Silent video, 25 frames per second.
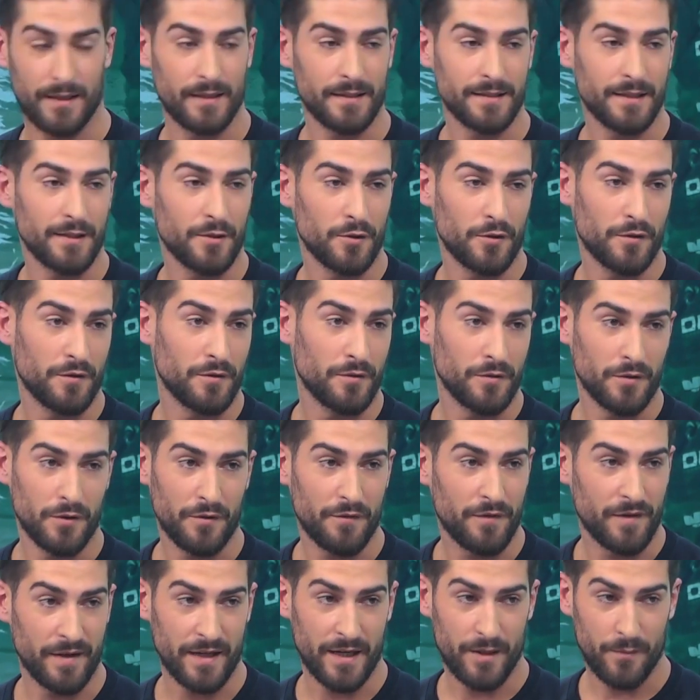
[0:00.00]
casa no
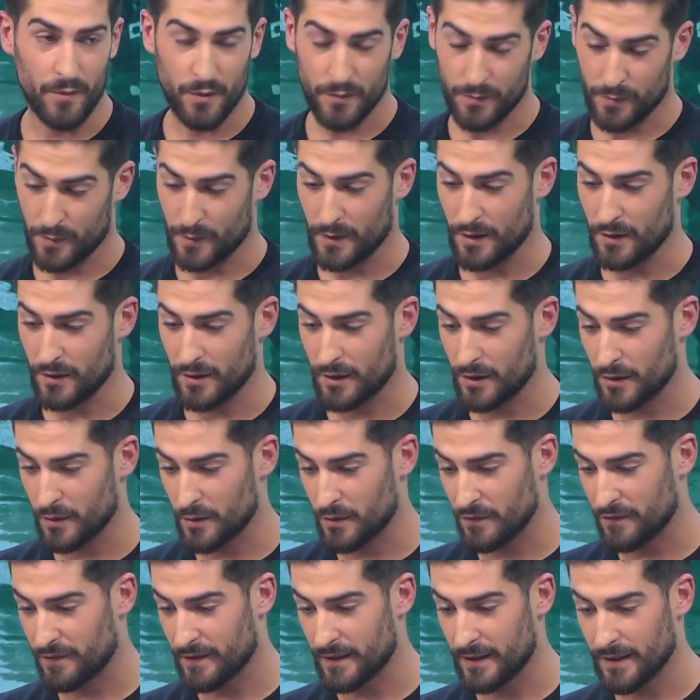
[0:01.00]
nos fallamos, por ahora no
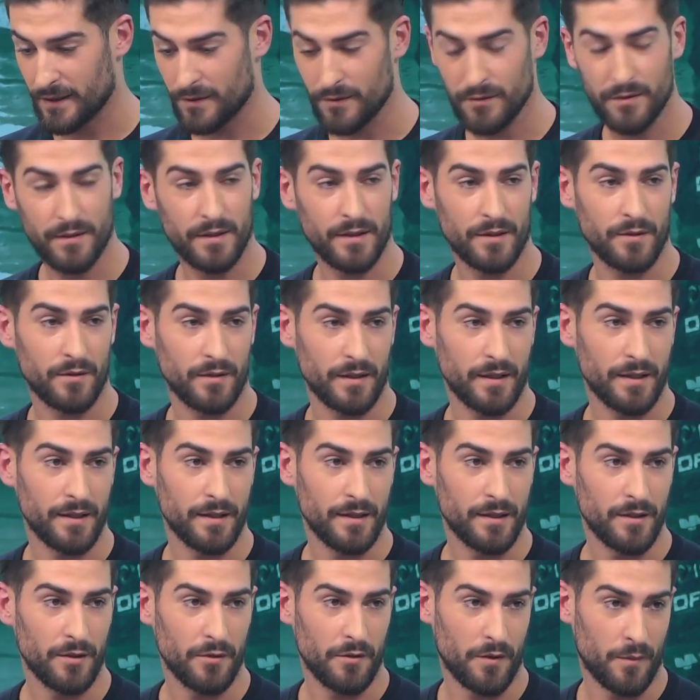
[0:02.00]
hemos fallado y creo
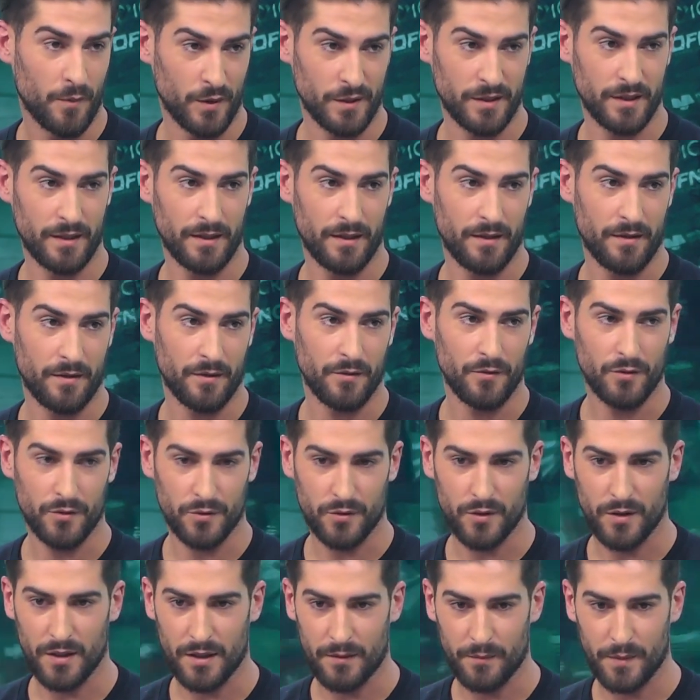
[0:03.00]
que lo vamos a seguir haciendo
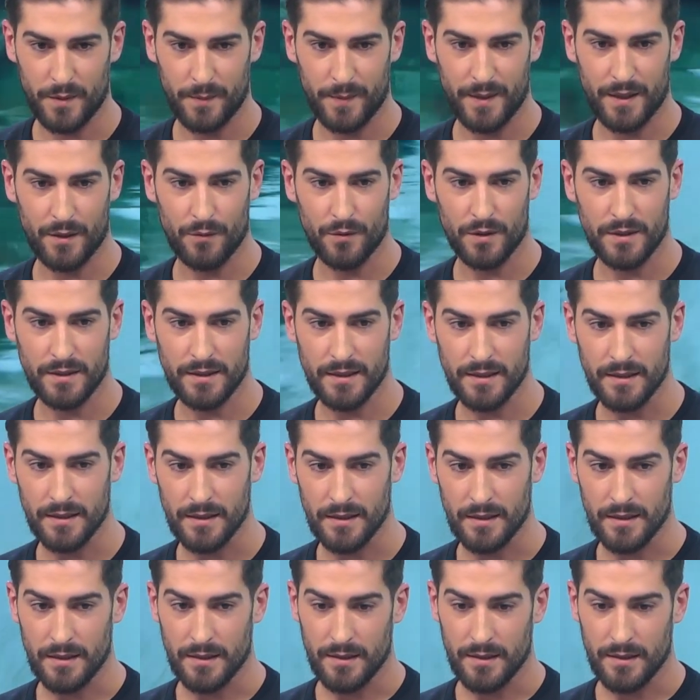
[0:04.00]
toda la primera vuelta